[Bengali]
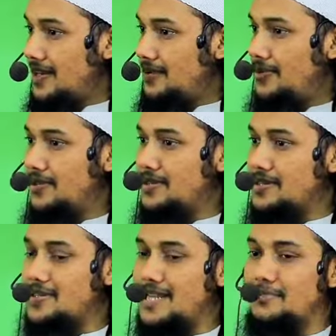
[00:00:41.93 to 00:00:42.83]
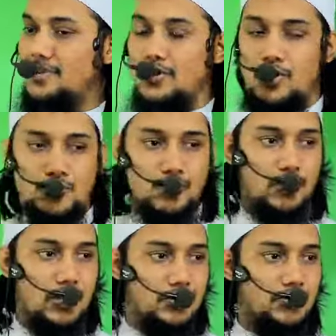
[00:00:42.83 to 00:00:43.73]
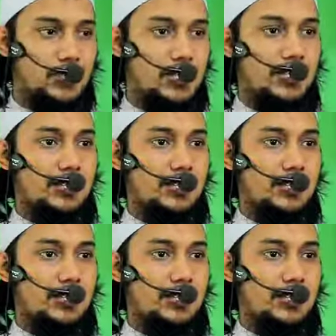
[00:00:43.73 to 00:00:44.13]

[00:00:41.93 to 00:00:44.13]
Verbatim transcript: এবং ইসলামকে ধ্বংস করার জন্য